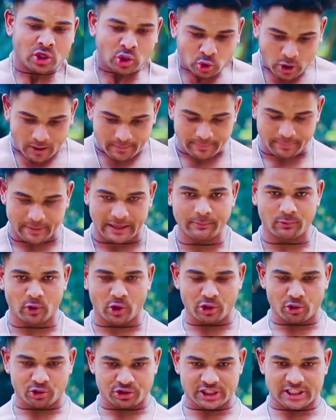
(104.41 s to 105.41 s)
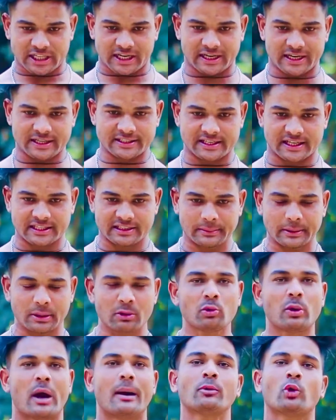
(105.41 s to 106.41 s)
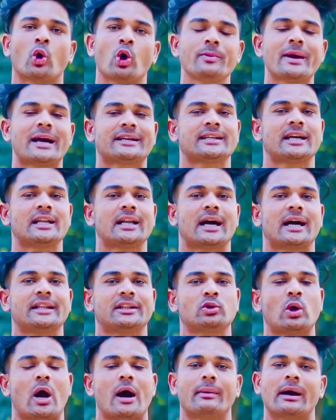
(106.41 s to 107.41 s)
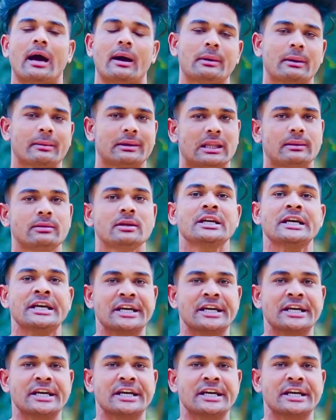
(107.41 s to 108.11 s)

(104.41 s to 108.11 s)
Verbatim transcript: तो हमें पहले बॉडी को सीधा रखना इस कंडीशन में क्योंकि हम कोई भी एक्सरसाइज लगाते हैं तो हम हमें मतलब